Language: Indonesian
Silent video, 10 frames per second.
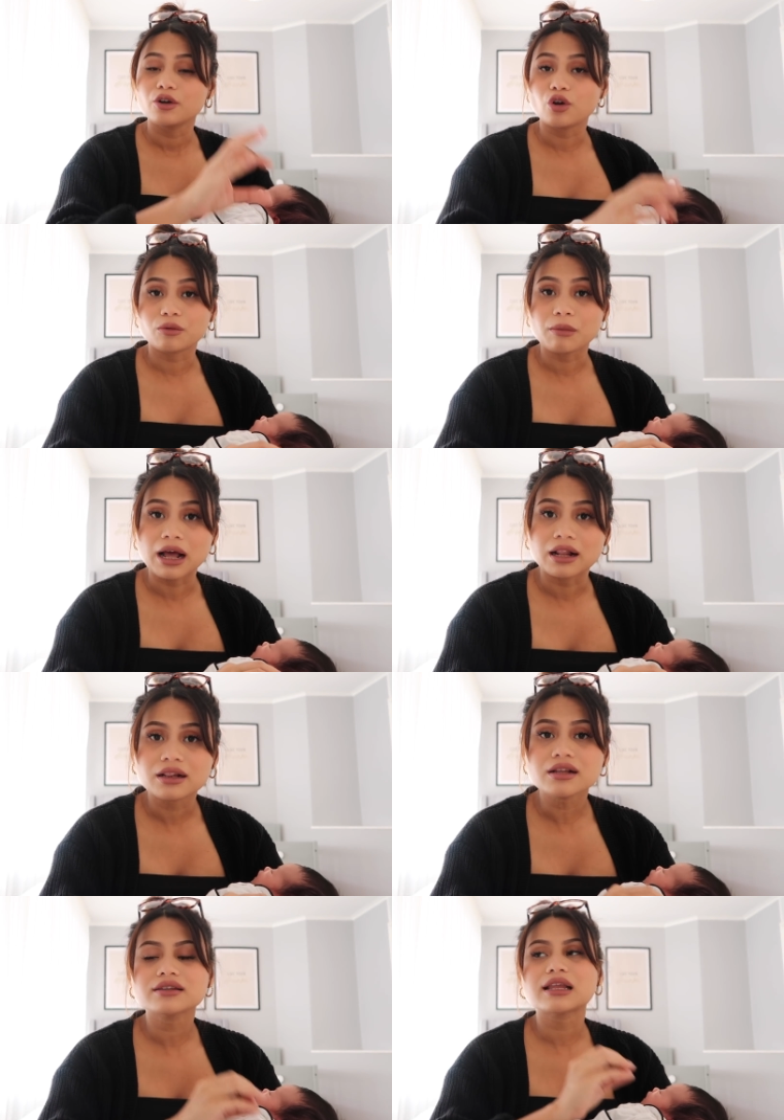
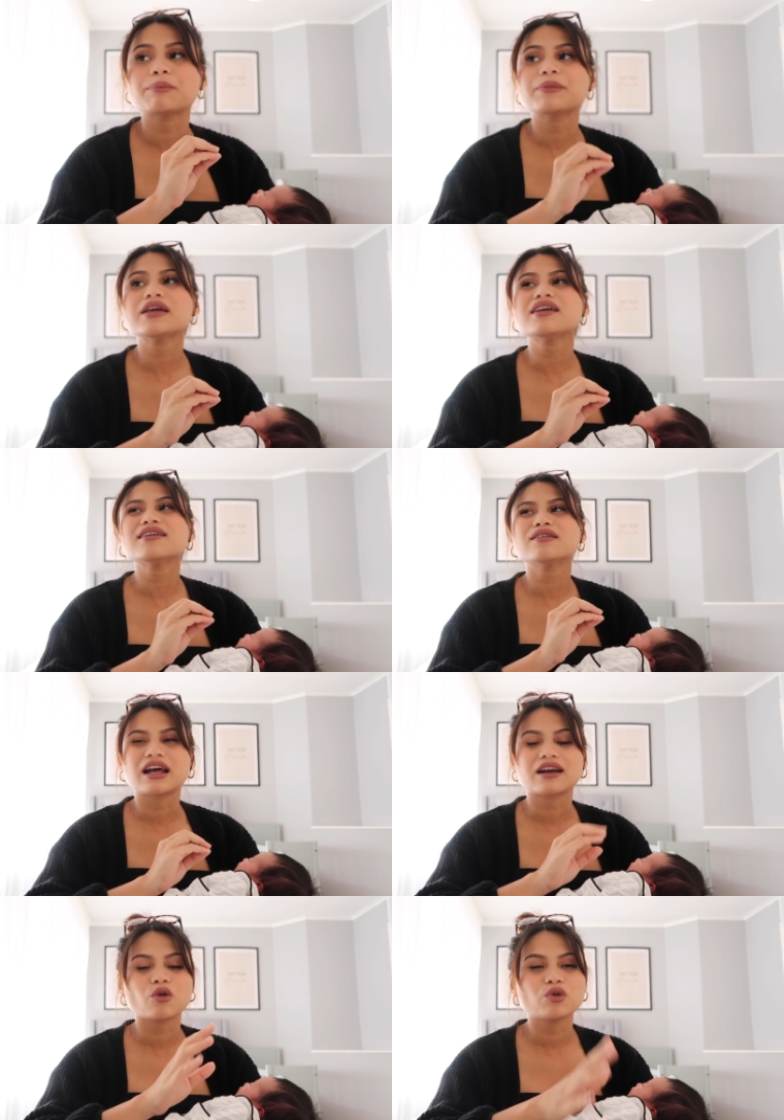normal, tapi
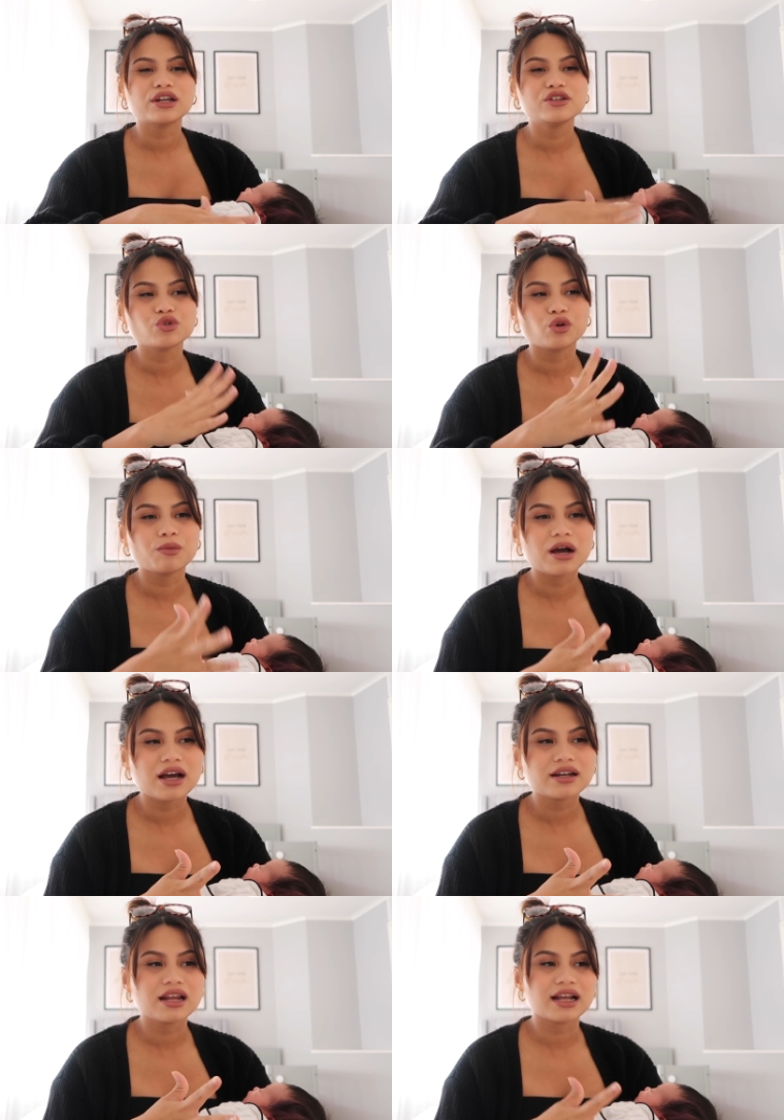karena udah
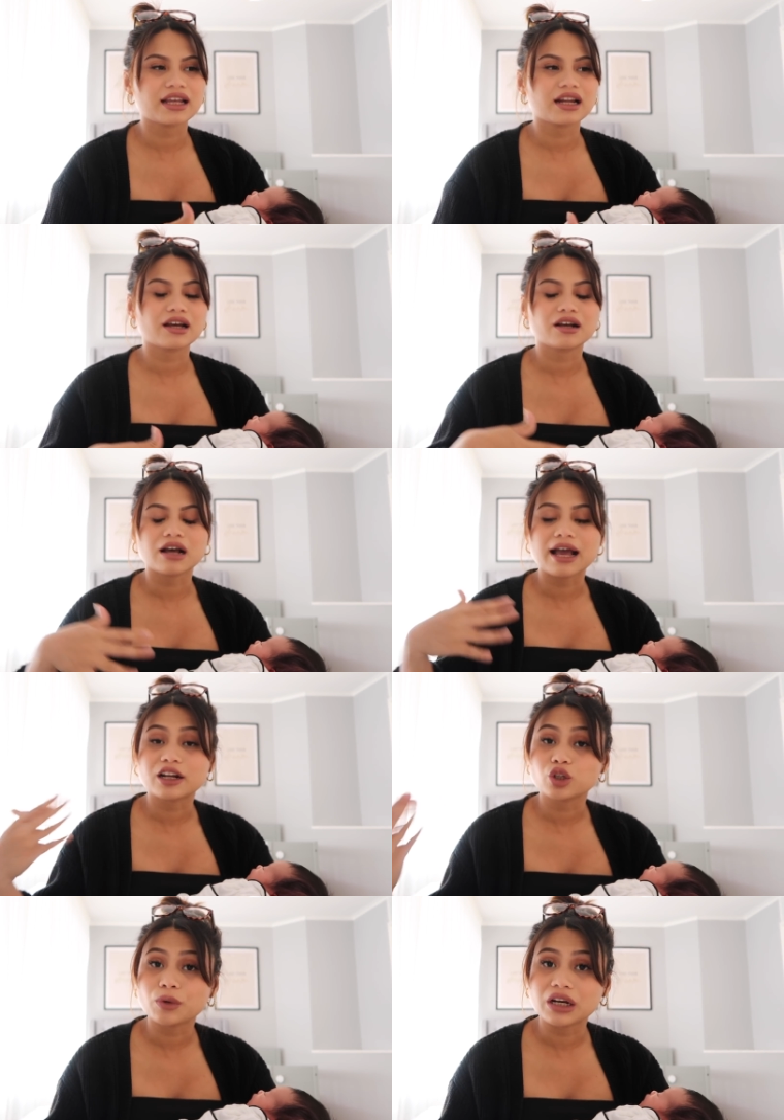dicoba dan akhirnya air
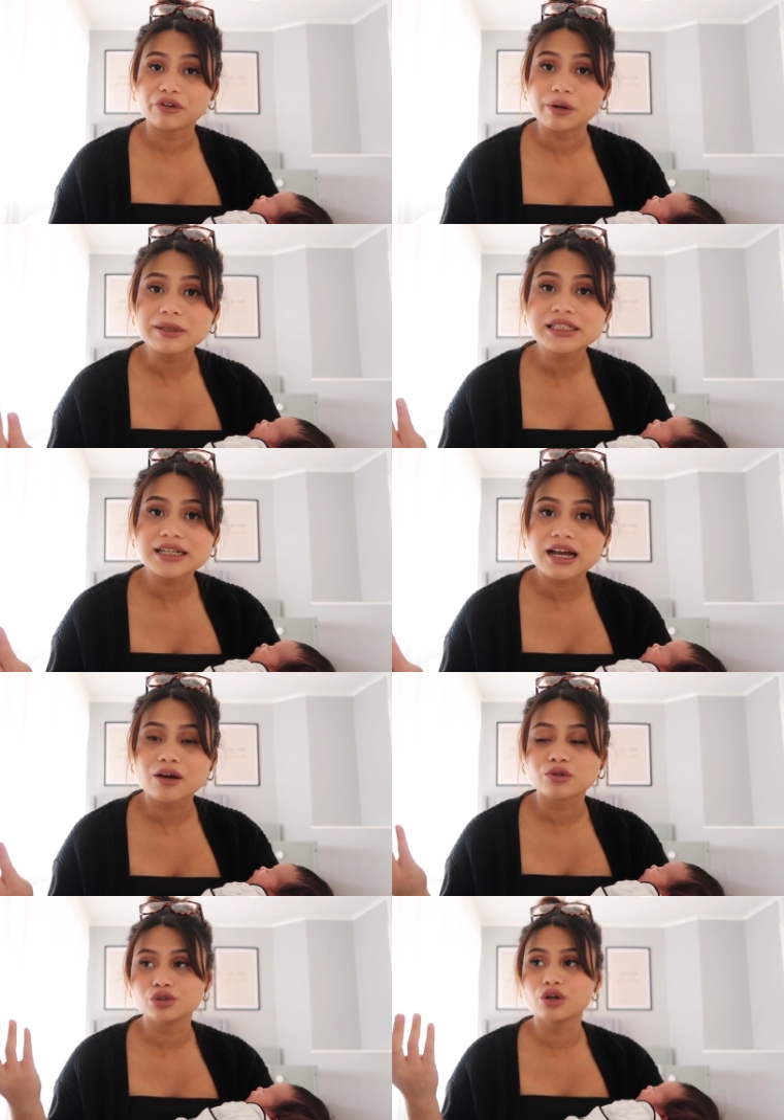ketubannya udah
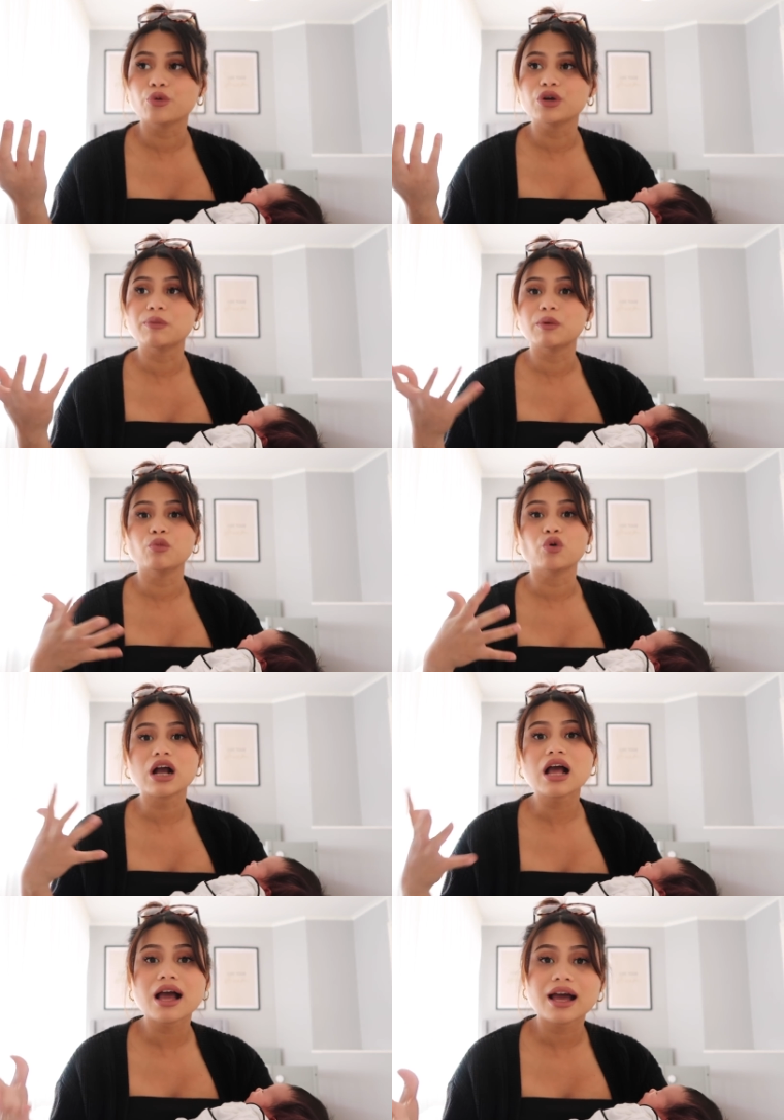pecah, juga udah
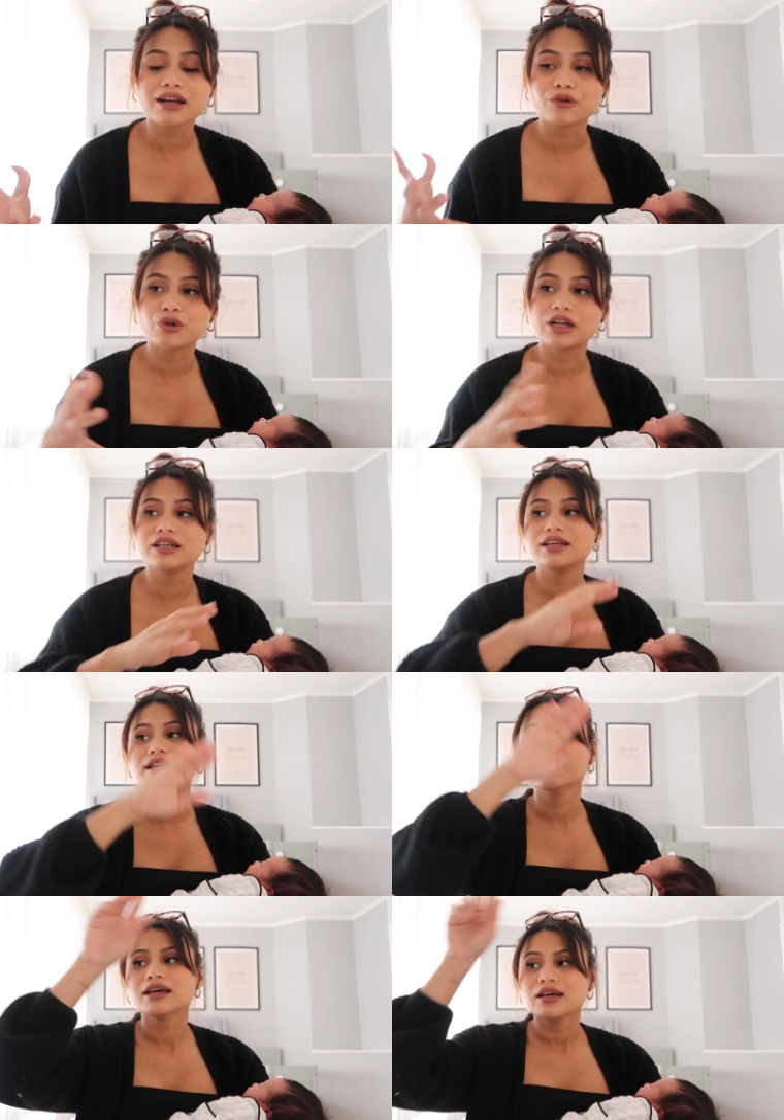pembukaan dan udah
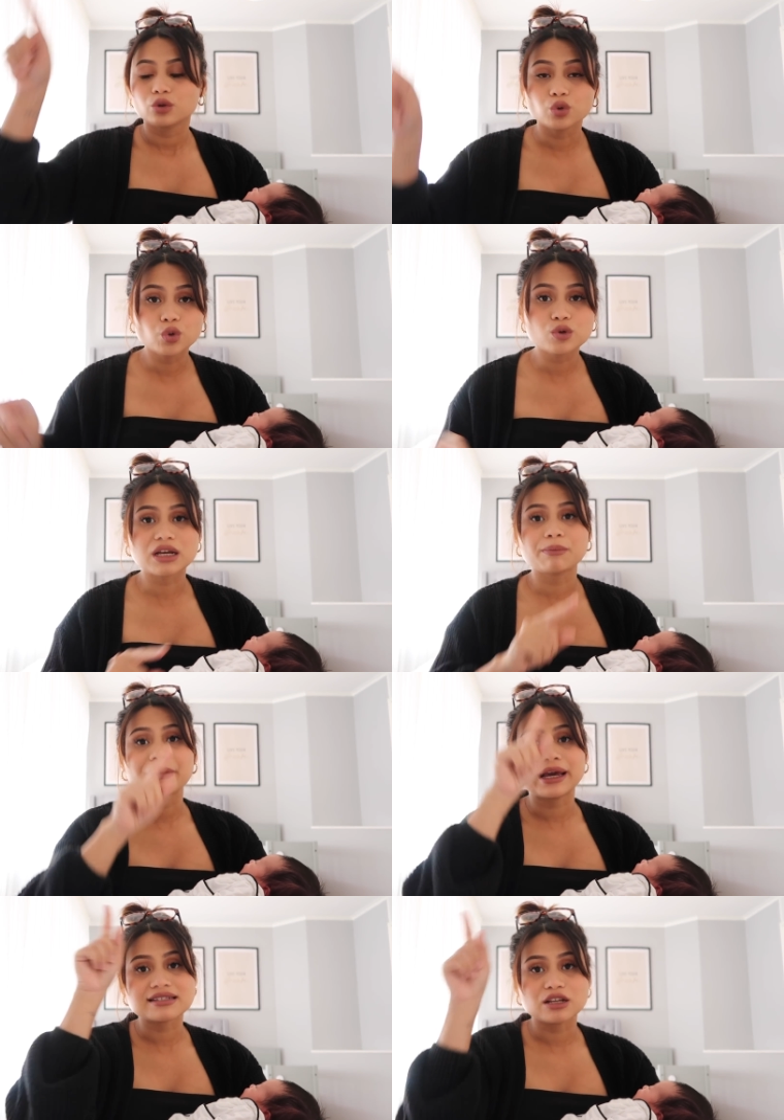ditunggu
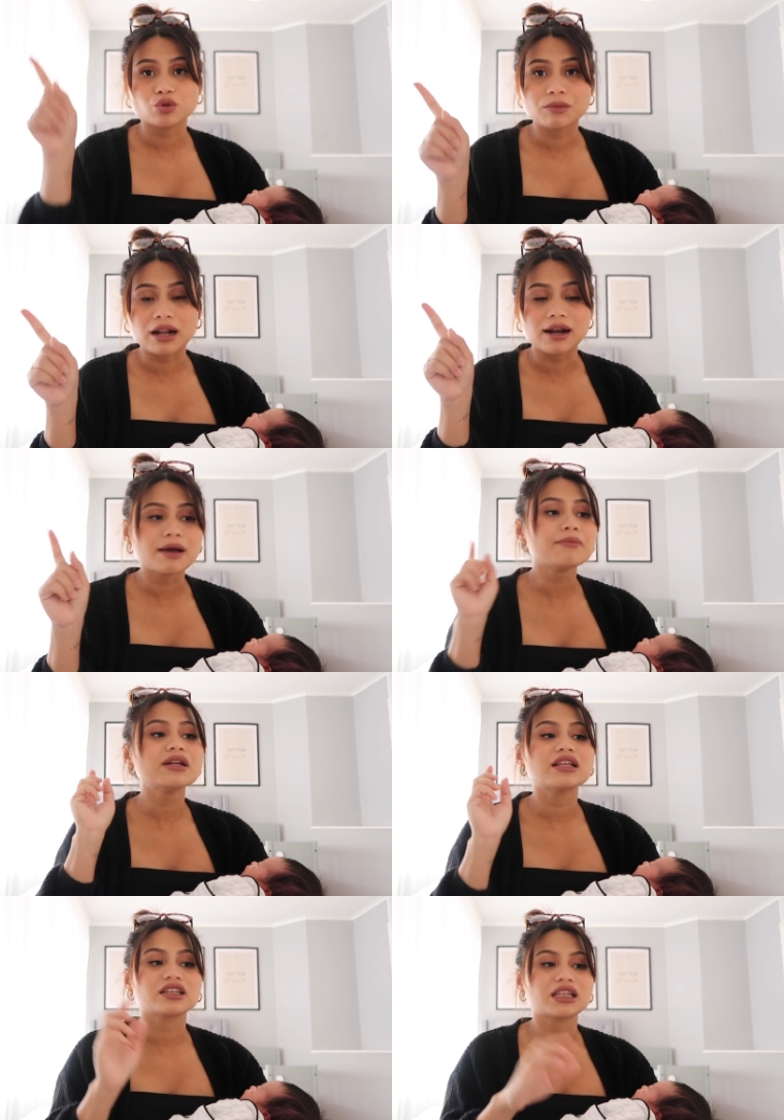sampai satu
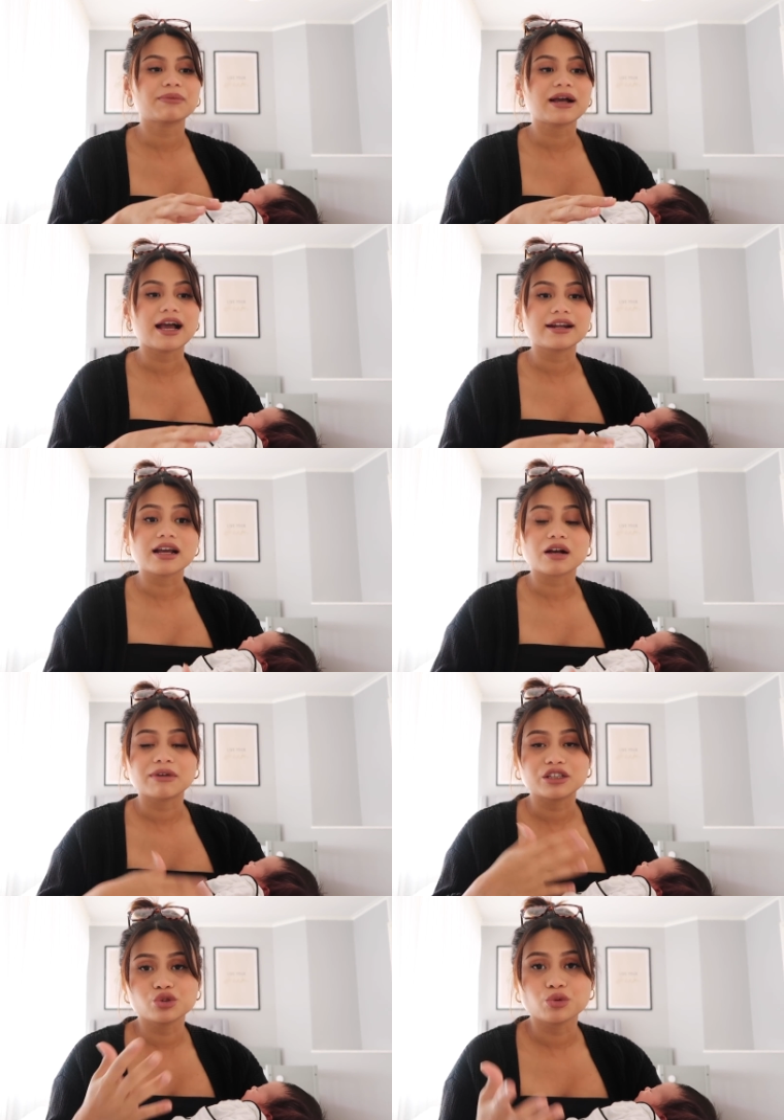malam dan tetap nggak ada
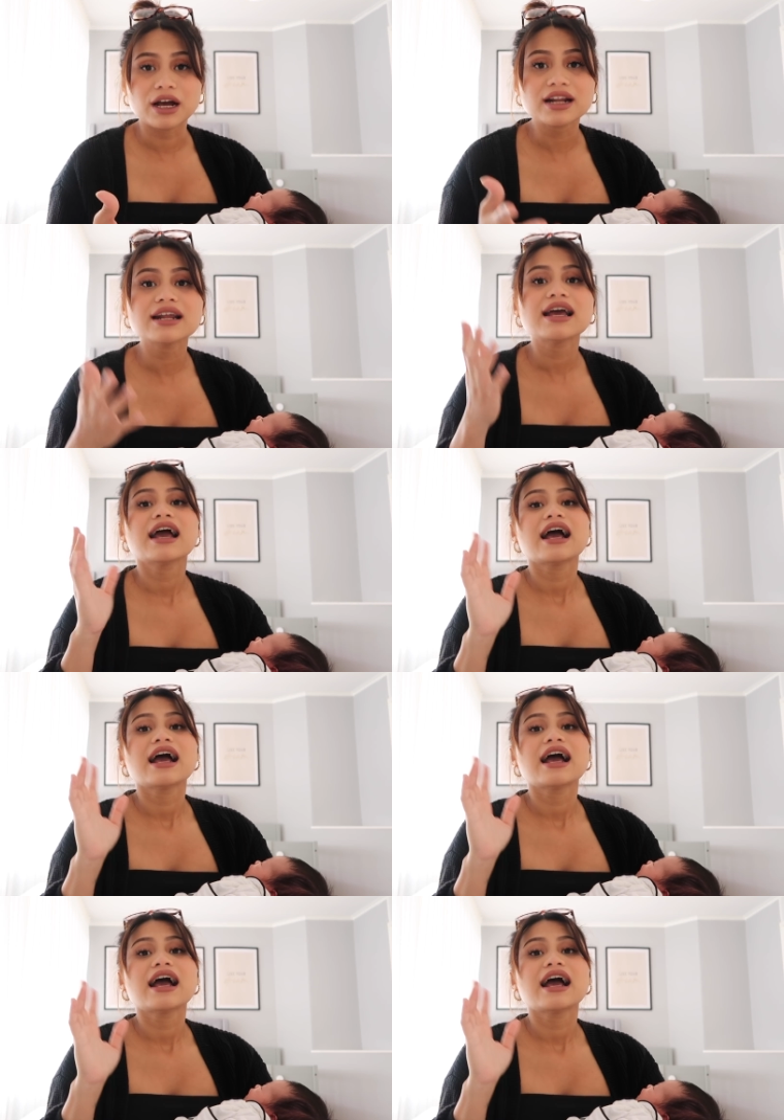kemajuan,